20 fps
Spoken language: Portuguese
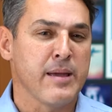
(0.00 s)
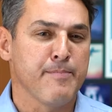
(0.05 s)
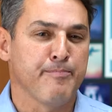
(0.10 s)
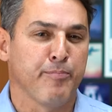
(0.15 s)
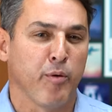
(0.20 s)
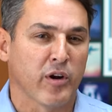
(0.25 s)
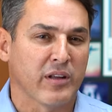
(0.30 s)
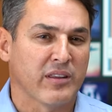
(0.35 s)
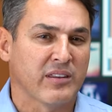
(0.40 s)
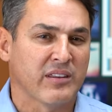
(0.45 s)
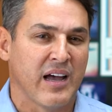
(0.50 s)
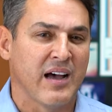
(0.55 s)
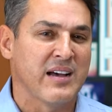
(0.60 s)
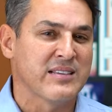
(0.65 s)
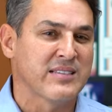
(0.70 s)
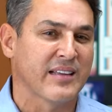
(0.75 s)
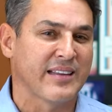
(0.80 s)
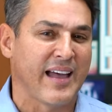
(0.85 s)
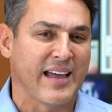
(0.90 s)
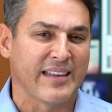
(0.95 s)

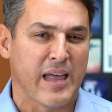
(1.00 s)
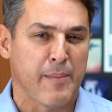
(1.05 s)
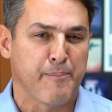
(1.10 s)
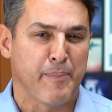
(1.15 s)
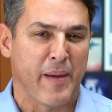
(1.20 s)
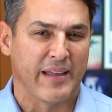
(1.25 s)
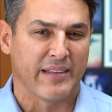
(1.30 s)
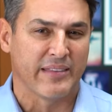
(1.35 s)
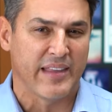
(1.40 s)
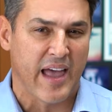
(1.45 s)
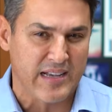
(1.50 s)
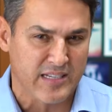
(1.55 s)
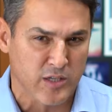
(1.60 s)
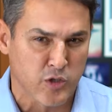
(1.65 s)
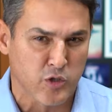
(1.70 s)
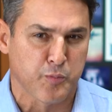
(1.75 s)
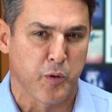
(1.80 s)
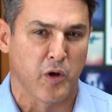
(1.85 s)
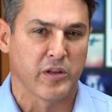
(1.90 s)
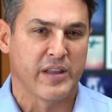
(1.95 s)
importância da independência
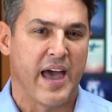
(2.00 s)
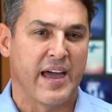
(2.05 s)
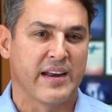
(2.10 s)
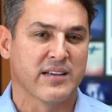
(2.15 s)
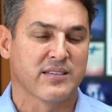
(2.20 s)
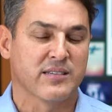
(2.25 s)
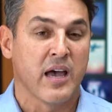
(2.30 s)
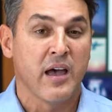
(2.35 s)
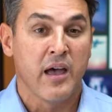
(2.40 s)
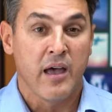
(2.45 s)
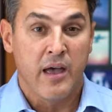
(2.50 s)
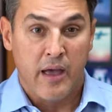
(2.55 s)
dos poderes,